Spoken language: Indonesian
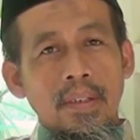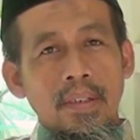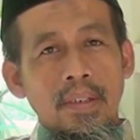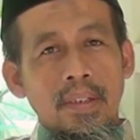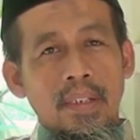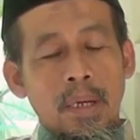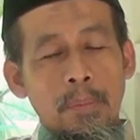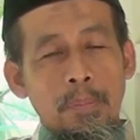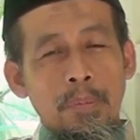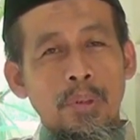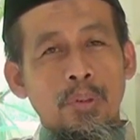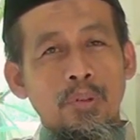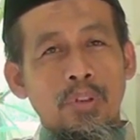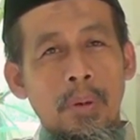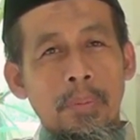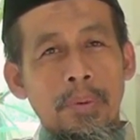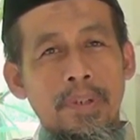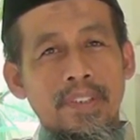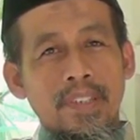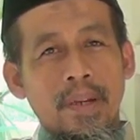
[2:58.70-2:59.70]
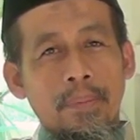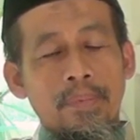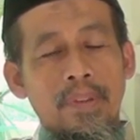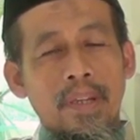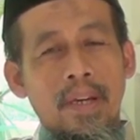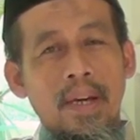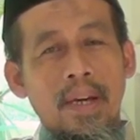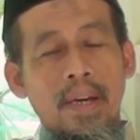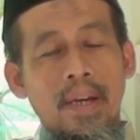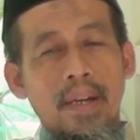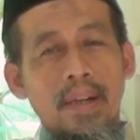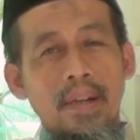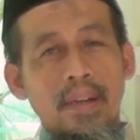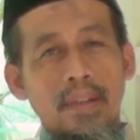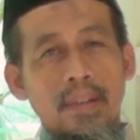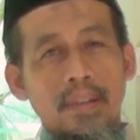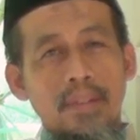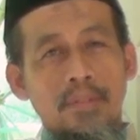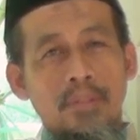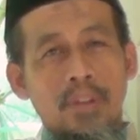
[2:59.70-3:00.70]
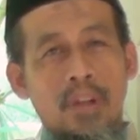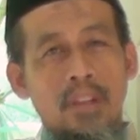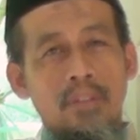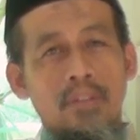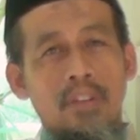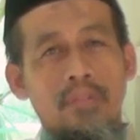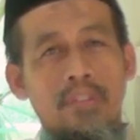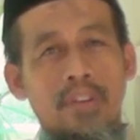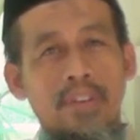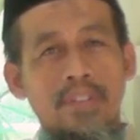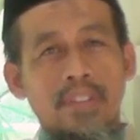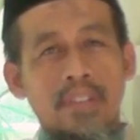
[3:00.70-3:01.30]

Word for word: Nabi juga bersabda sallallahu alaihi